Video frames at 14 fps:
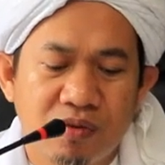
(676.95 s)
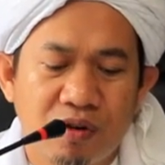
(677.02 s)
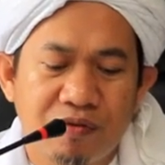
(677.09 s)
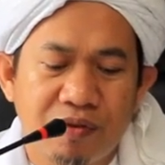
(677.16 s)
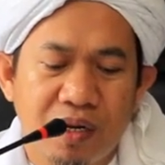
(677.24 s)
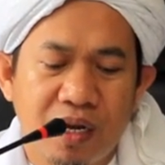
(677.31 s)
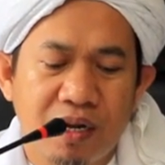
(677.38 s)

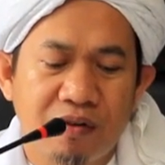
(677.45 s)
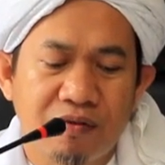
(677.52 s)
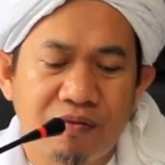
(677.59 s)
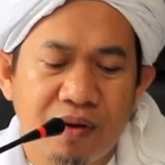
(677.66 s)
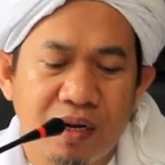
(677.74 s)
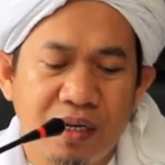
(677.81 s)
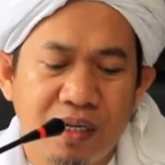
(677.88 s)
Wafil
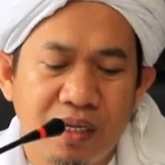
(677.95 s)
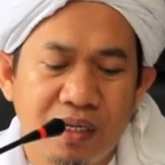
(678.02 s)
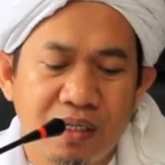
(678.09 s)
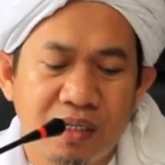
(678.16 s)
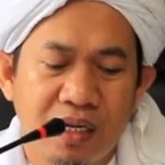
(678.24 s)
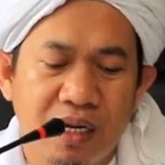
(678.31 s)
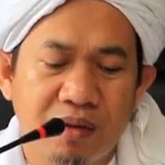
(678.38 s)

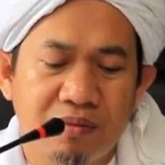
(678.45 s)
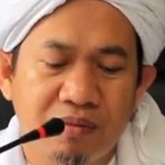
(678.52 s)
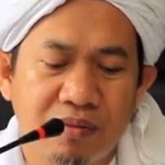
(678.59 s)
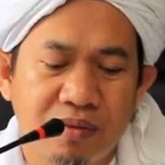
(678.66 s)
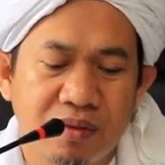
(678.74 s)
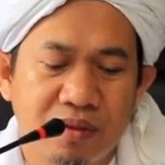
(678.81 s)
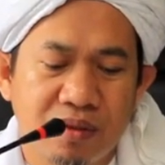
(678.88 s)
Anfali
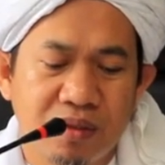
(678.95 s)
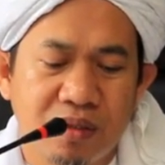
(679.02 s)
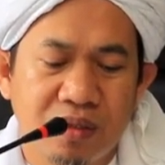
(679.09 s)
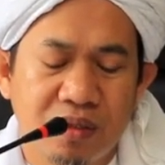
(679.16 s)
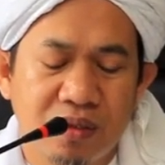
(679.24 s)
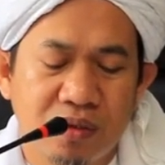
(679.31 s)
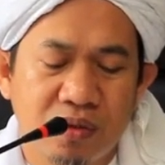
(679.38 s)
dalam
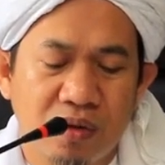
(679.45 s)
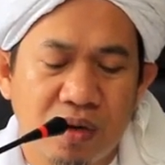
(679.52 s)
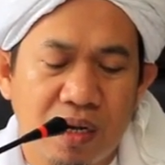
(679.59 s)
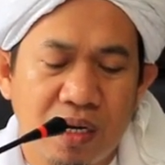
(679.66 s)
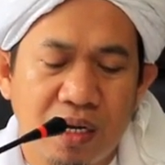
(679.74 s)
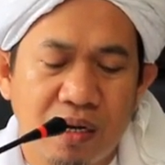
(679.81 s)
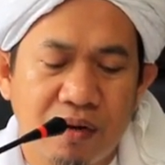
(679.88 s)

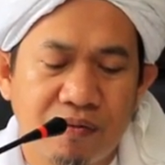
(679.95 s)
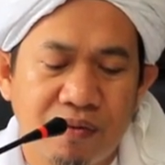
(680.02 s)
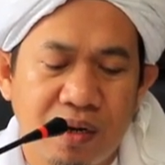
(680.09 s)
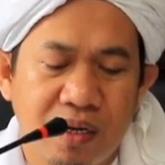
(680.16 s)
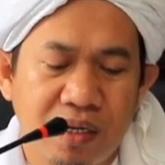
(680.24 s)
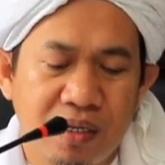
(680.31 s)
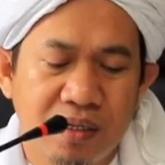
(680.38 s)
surah
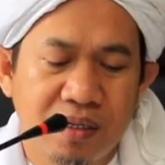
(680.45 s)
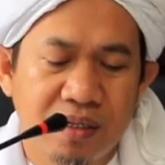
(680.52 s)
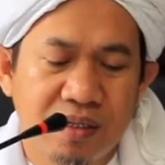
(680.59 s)
Al-Anfal